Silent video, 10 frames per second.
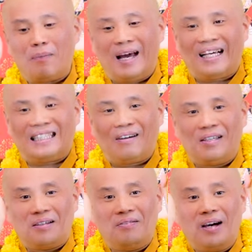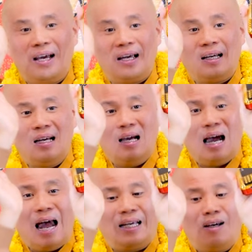bèn sao cái chữ V,
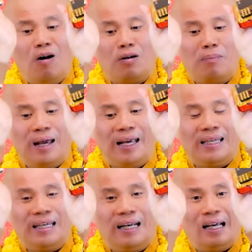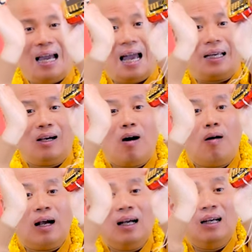hai cái gót nó bè như vậy nè, hai cái gót á